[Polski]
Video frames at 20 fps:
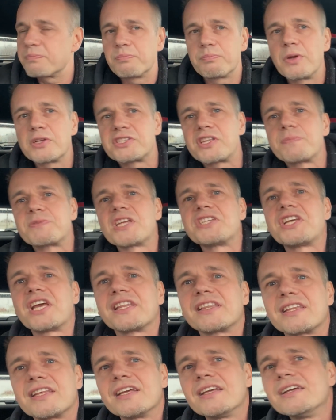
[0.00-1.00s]
mocno
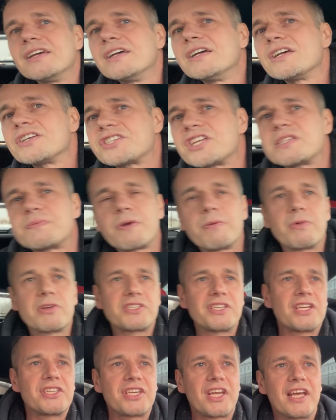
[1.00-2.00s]
przeciętny, rzeczby by
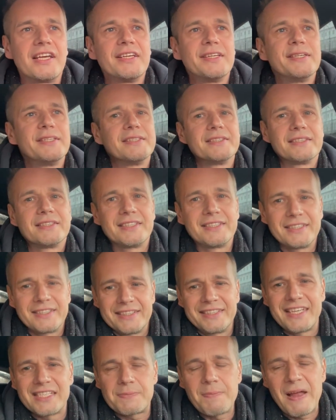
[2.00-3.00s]
można, że
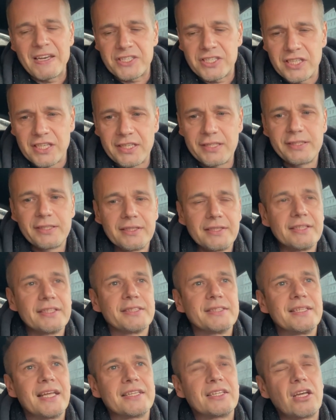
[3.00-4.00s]
niesmaczny.
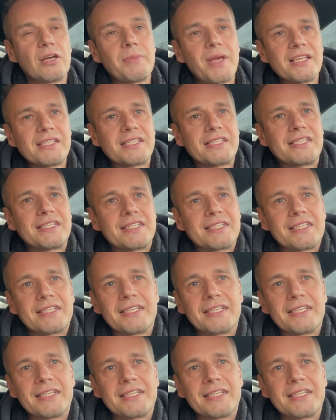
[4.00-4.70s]
Natomiast